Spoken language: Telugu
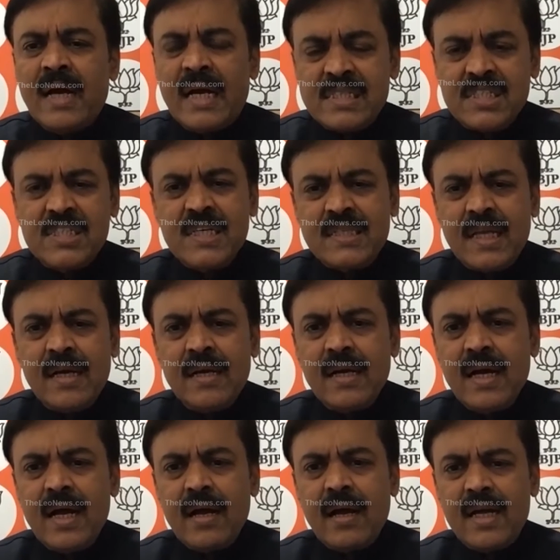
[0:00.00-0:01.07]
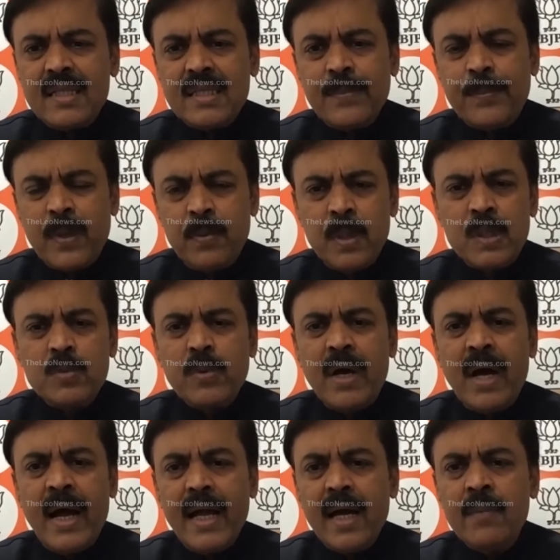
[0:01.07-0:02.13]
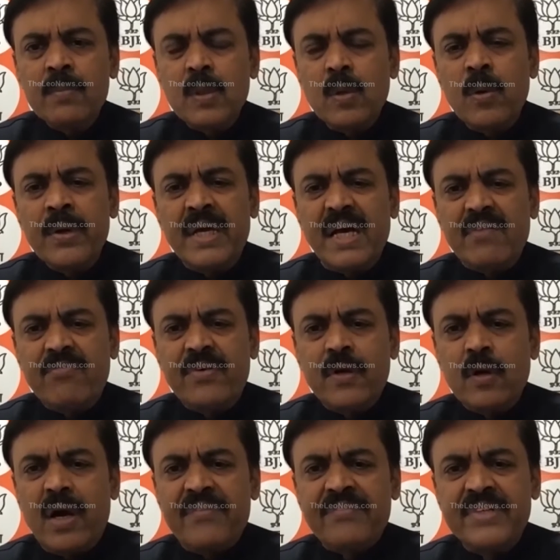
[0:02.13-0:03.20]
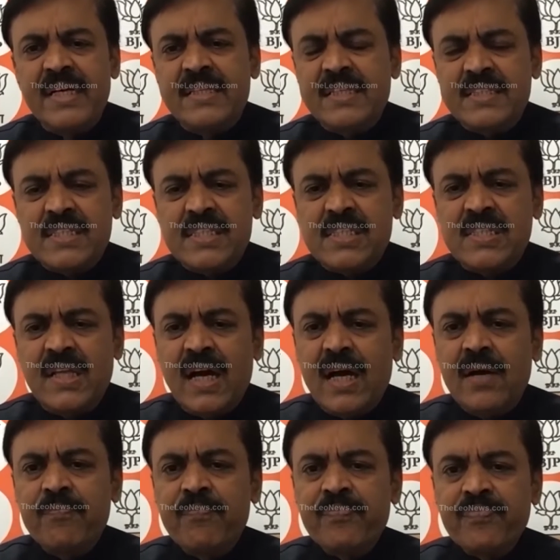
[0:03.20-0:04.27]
ఖచ్చితంగా గత ప్రభుత్వ హయాంలో ఎవ్వరు అవినీతి చేసినా